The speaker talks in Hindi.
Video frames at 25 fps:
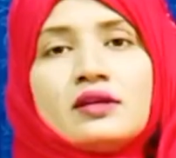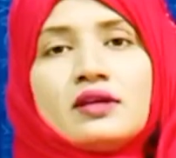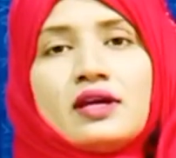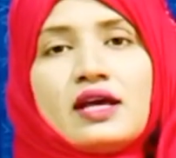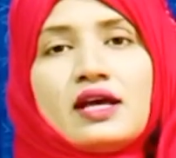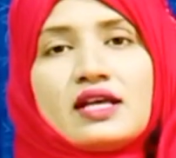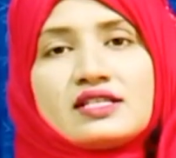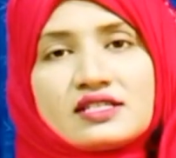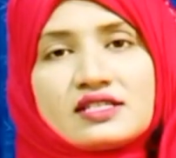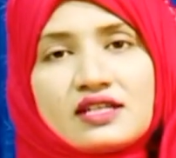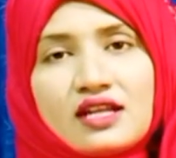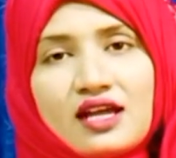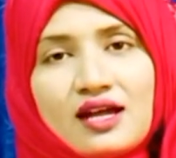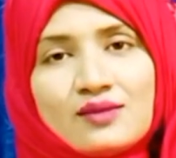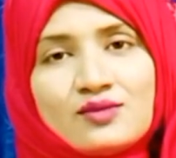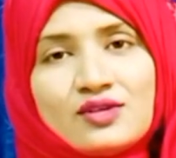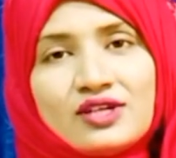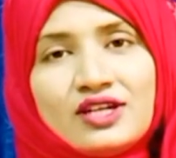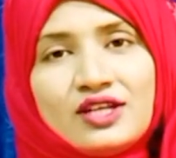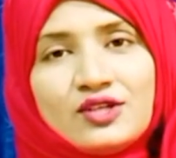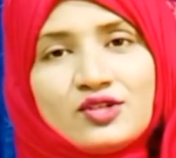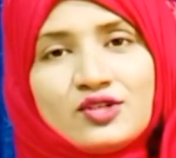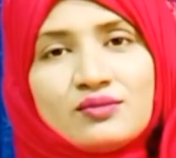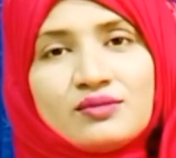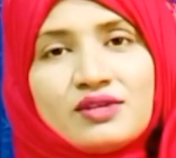असलम
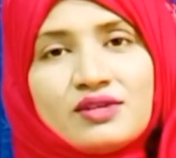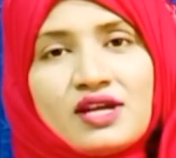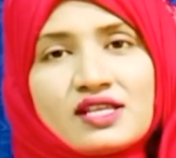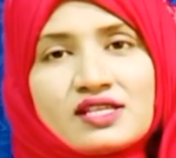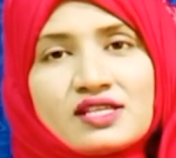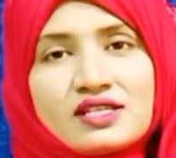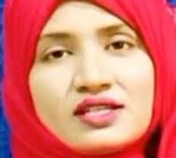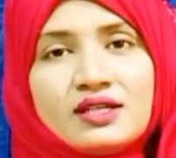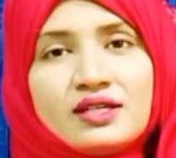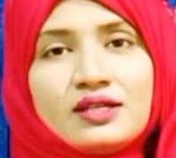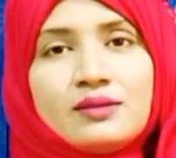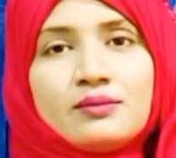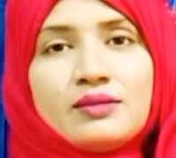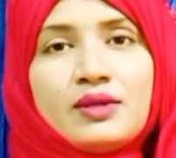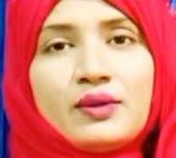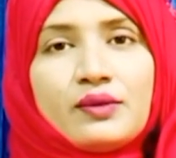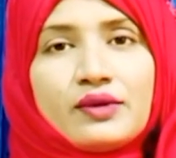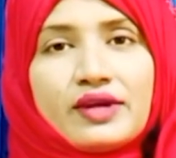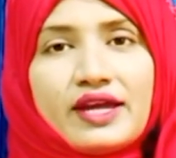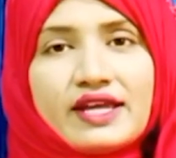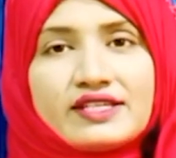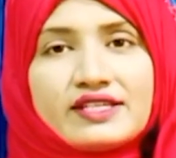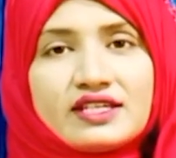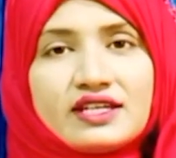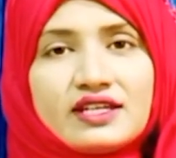नाजरीन मैं
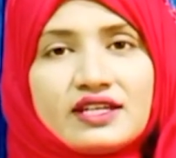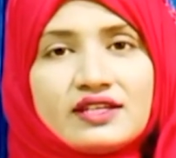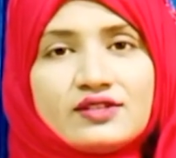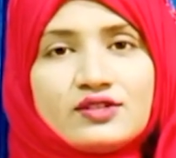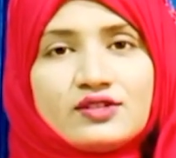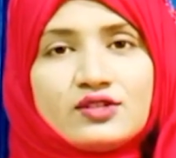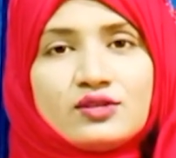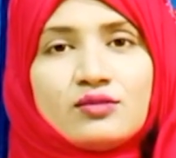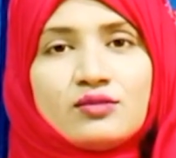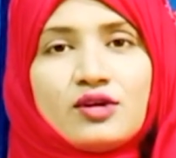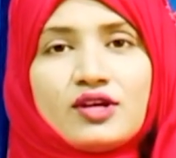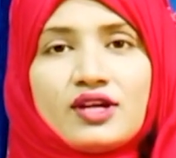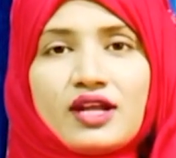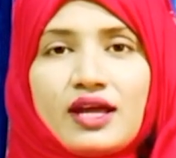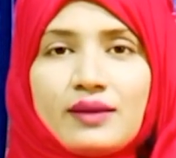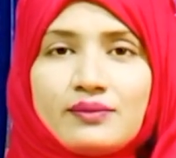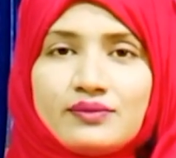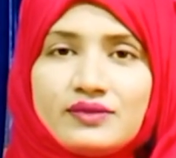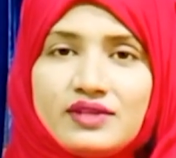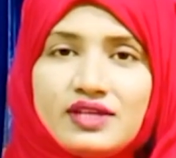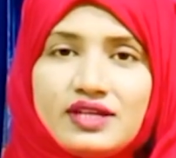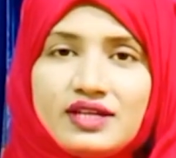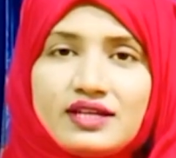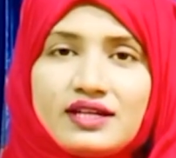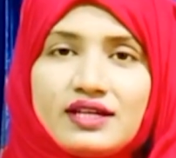कैसर अंजुम और आप
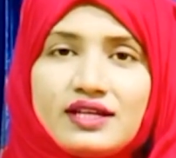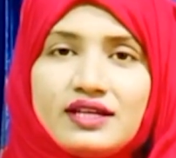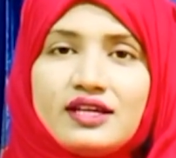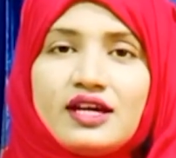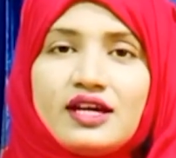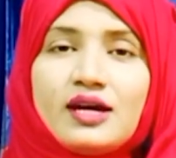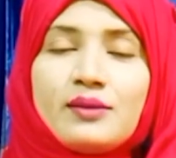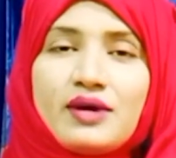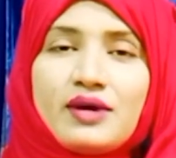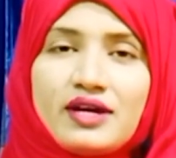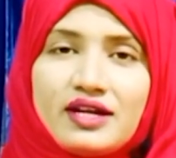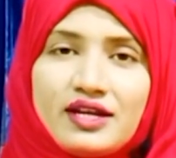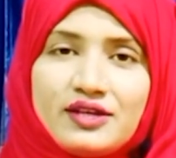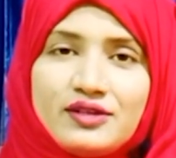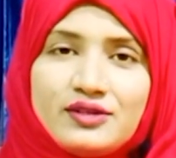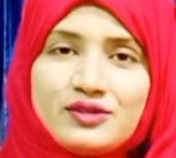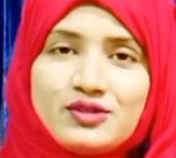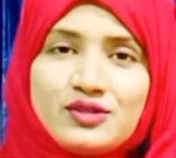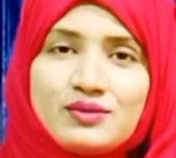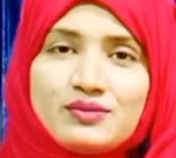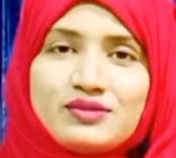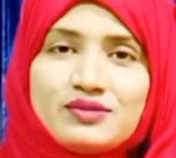देख रहे हैं हमारा यूट्यूब